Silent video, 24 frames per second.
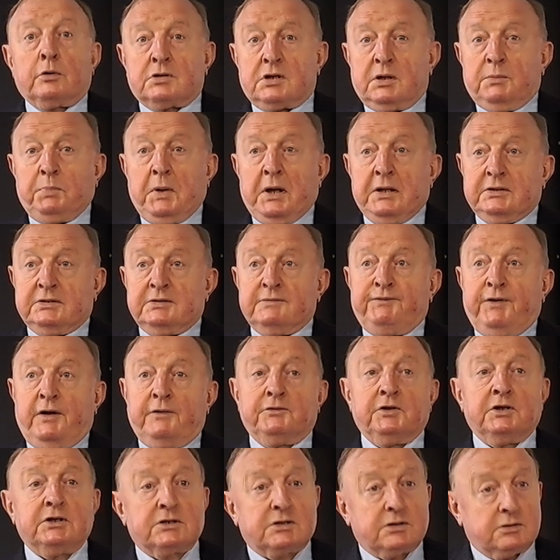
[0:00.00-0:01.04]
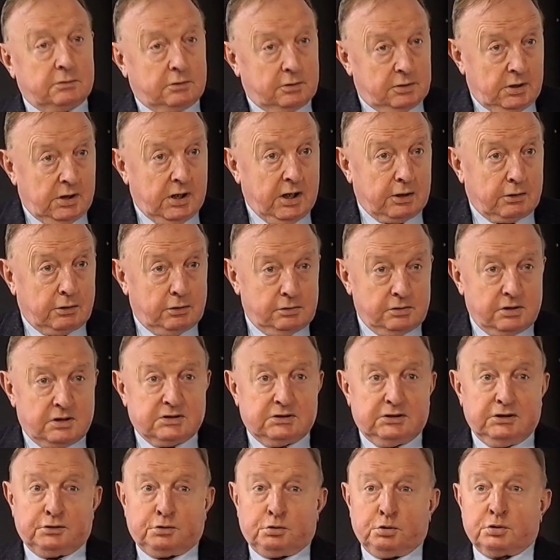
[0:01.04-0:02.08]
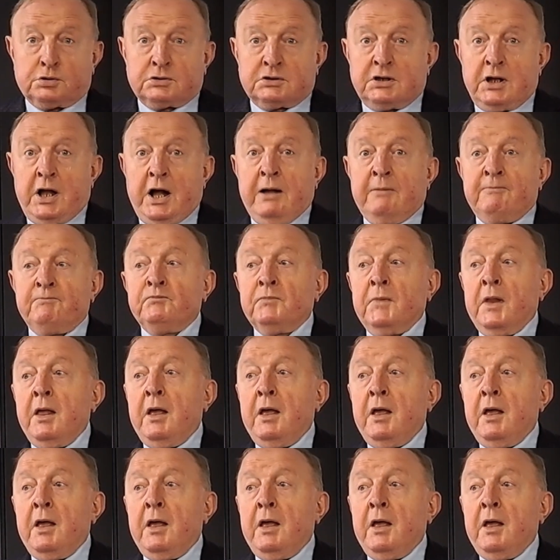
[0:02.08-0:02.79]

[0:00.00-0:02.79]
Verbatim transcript: Proszę Państwa, więc tyle konstytucja,